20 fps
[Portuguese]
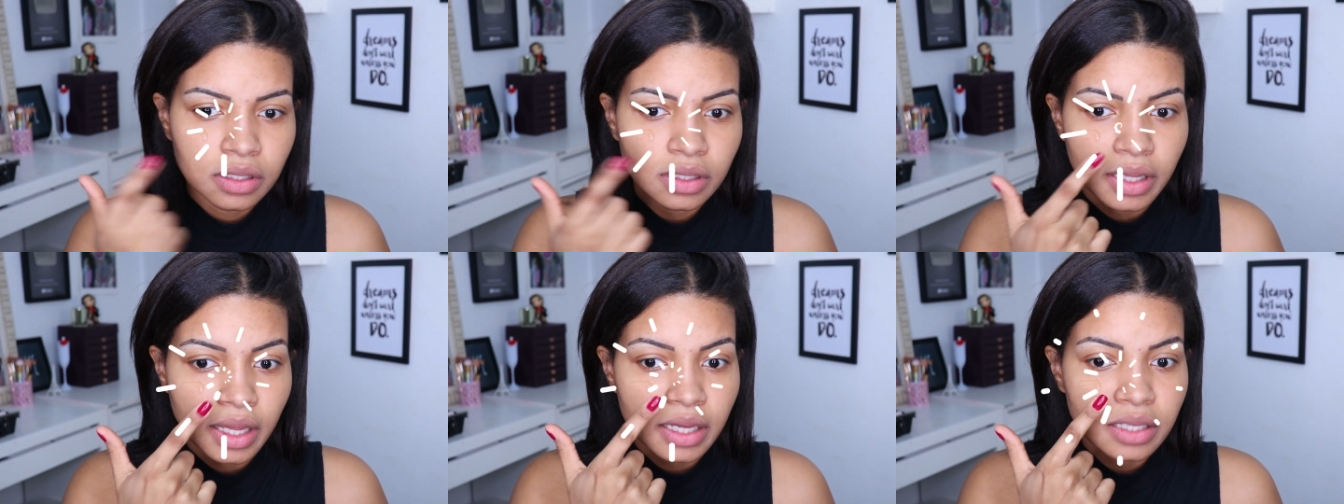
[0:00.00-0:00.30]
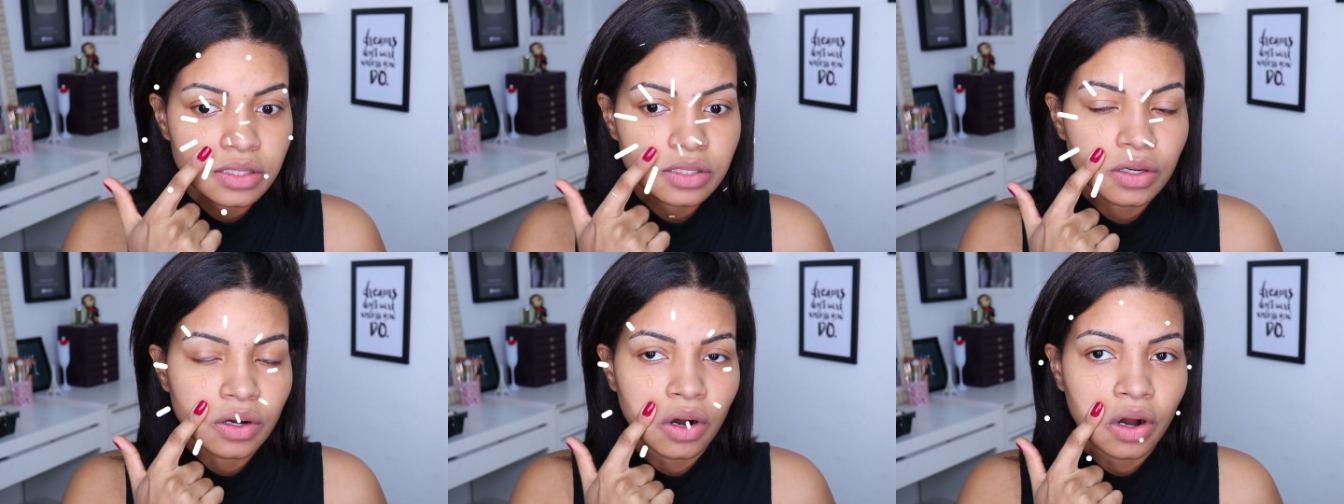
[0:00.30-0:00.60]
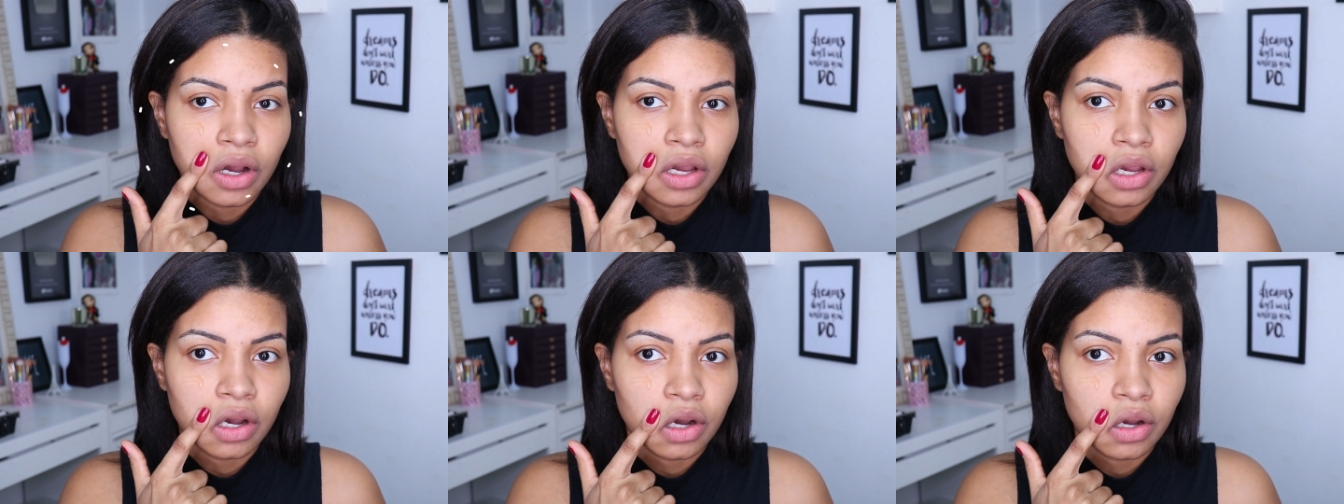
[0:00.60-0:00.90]
nem
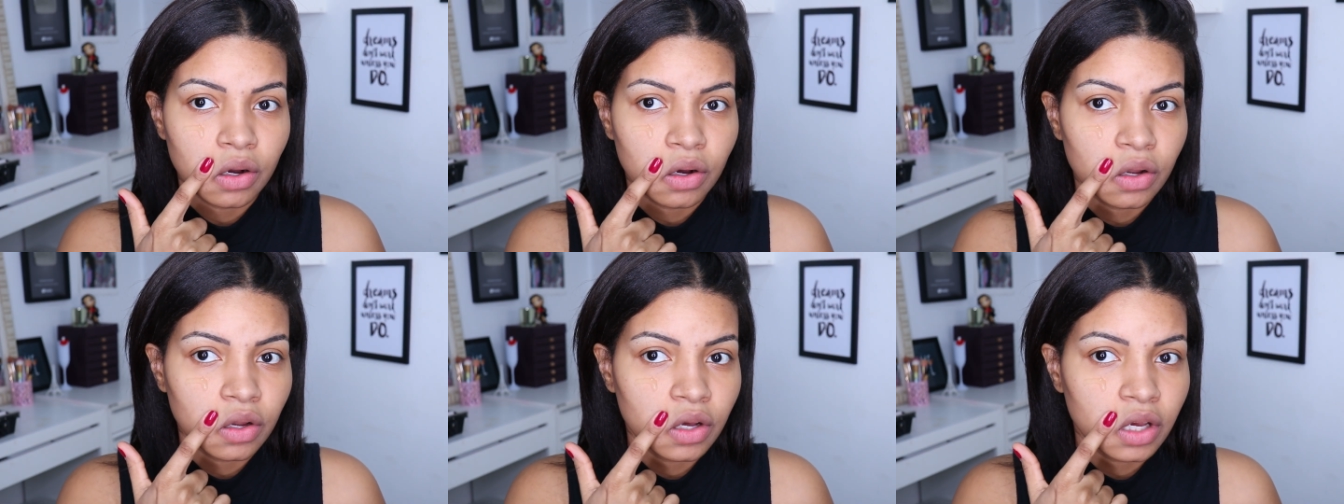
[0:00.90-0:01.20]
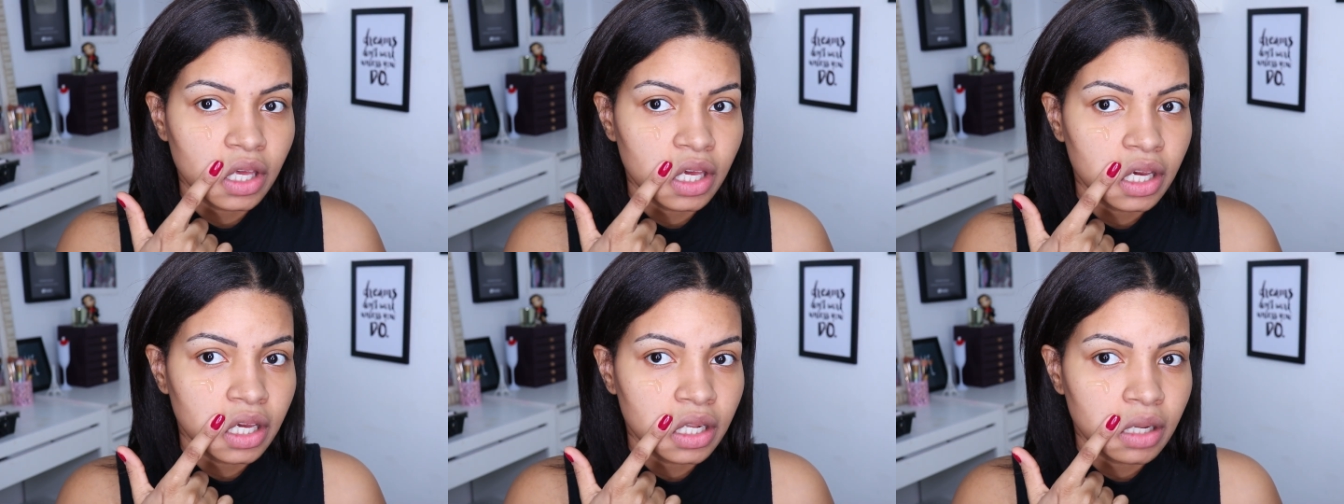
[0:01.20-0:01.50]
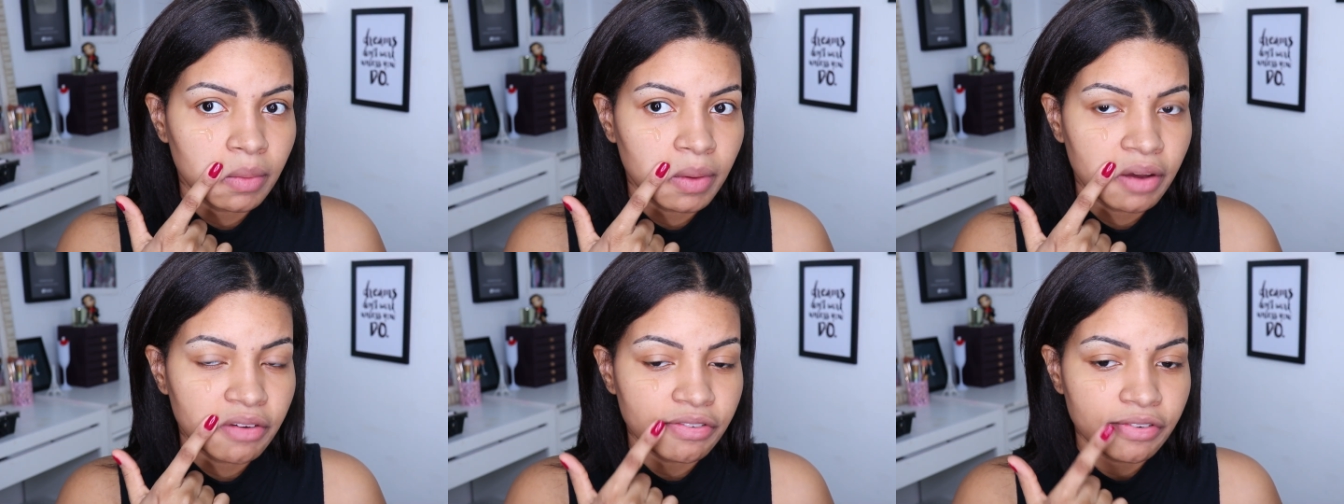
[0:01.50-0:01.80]
escorre, ó, coloquei aqui
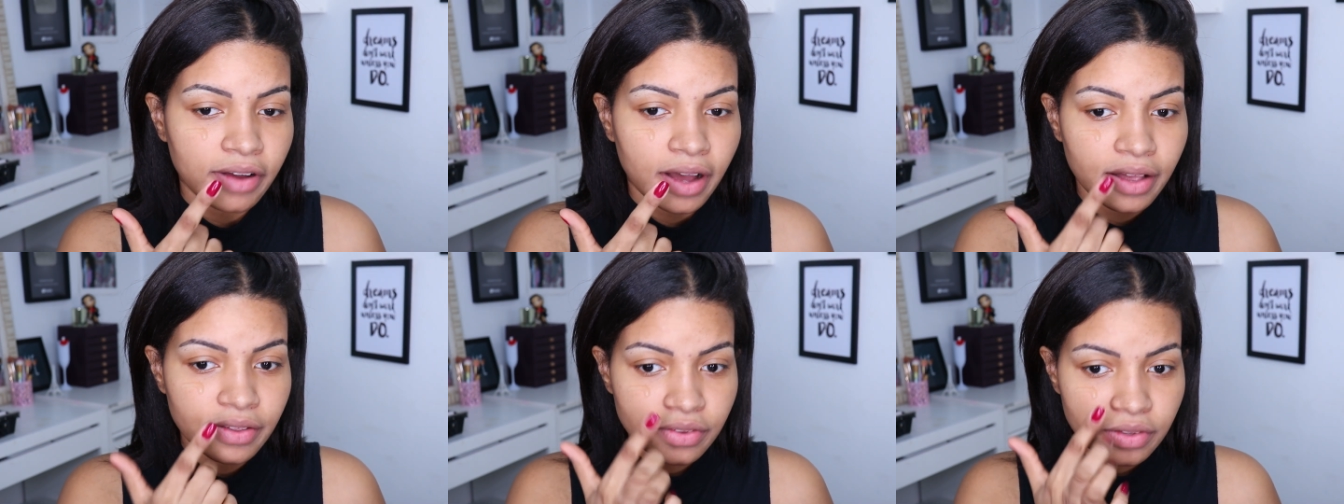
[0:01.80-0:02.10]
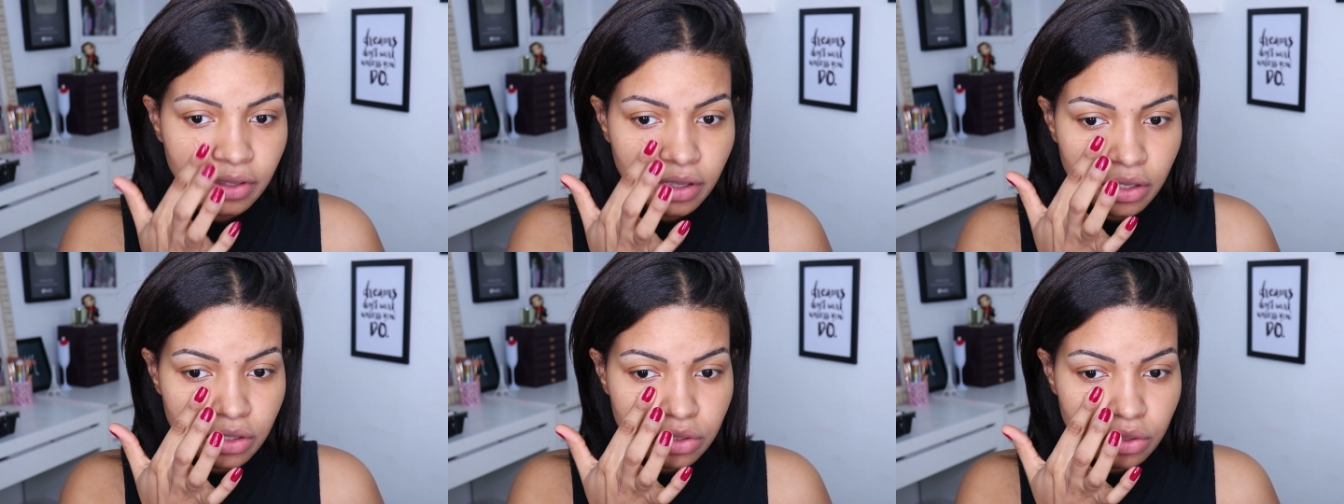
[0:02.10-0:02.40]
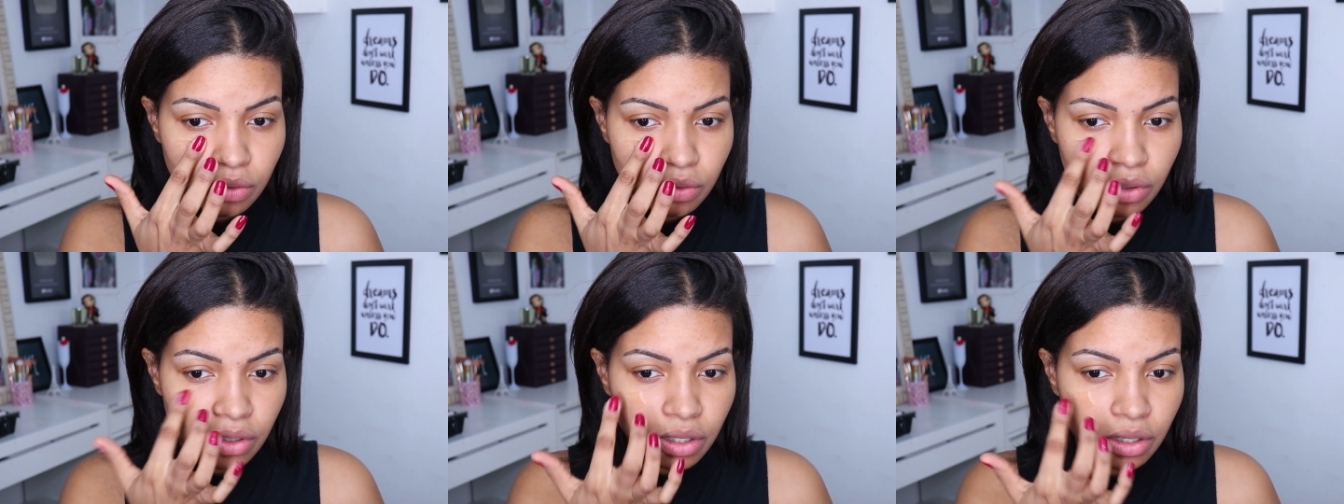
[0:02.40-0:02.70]
na minha face, nem
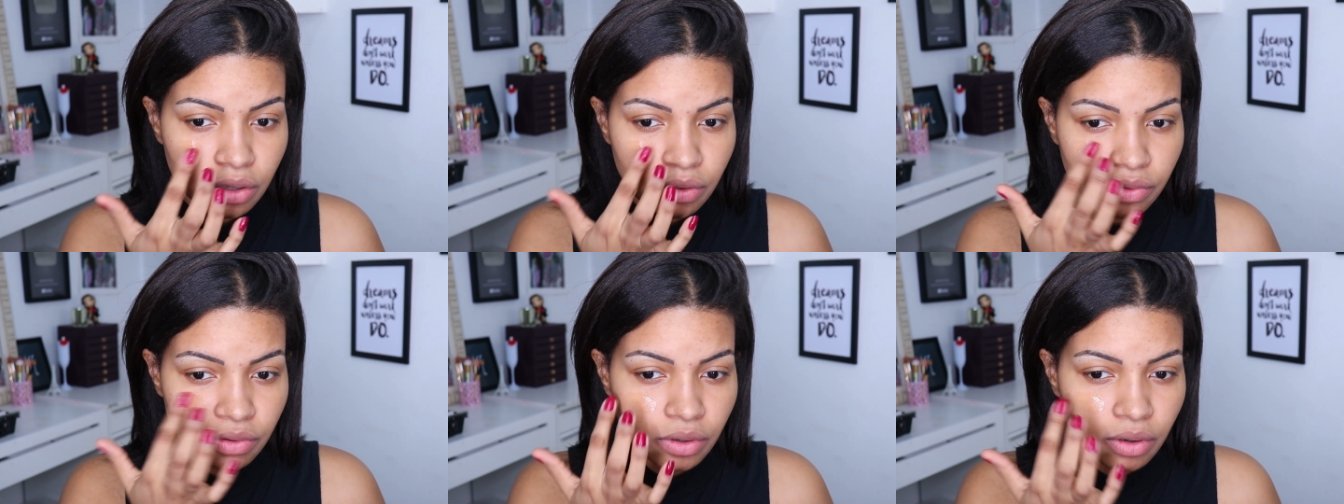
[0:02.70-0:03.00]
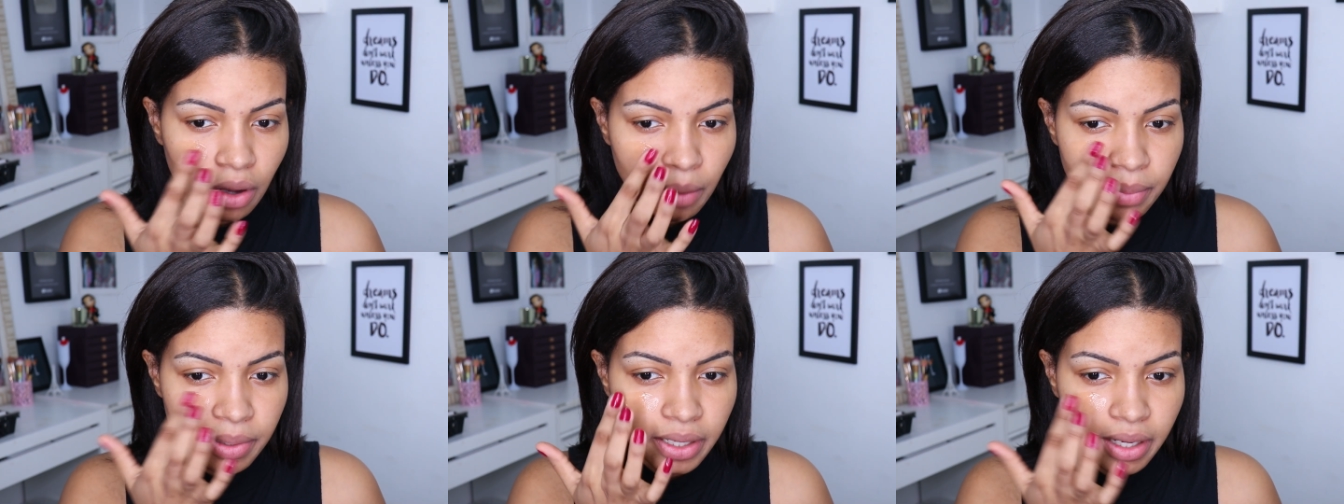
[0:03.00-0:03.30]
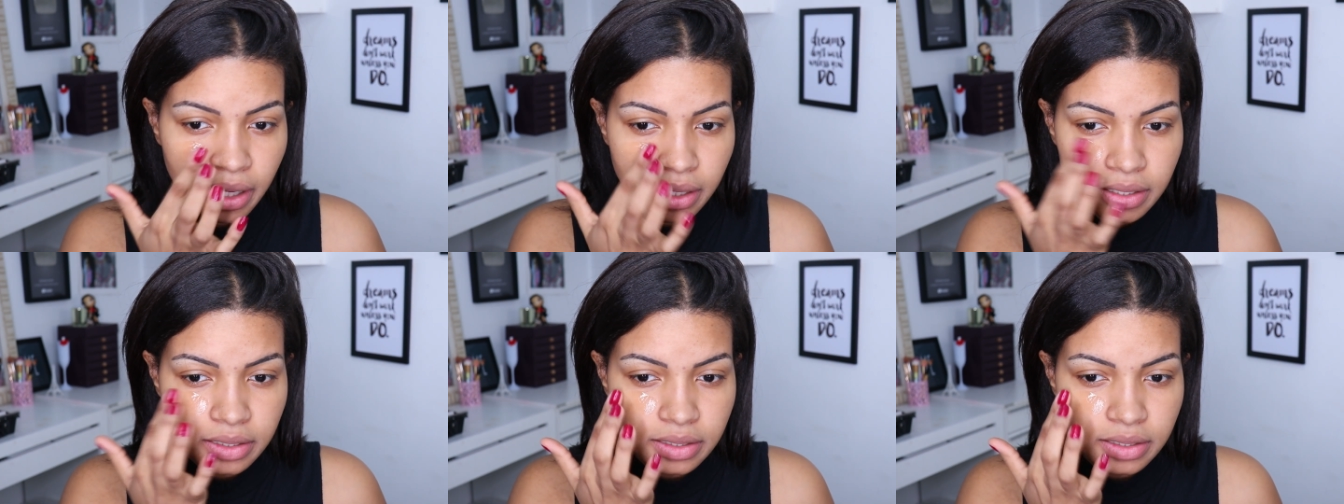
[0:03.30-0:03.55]
escorreu, vou aplicar